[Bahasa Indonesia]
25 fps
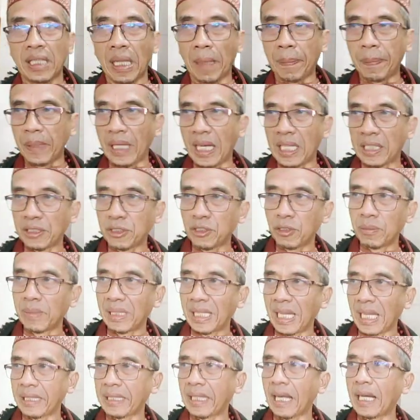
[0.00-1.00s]
tapi langsung
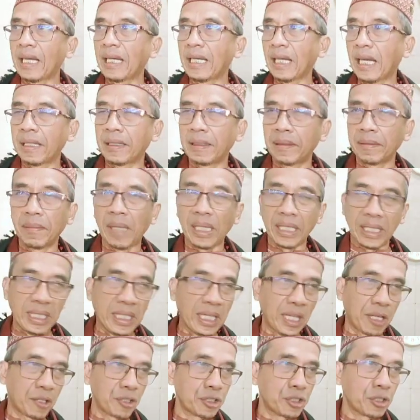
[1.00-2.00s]
mendatangkan
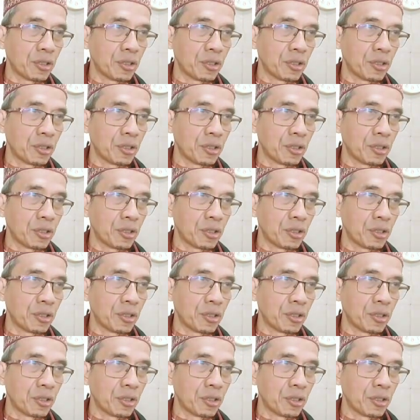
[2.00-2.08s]
baginda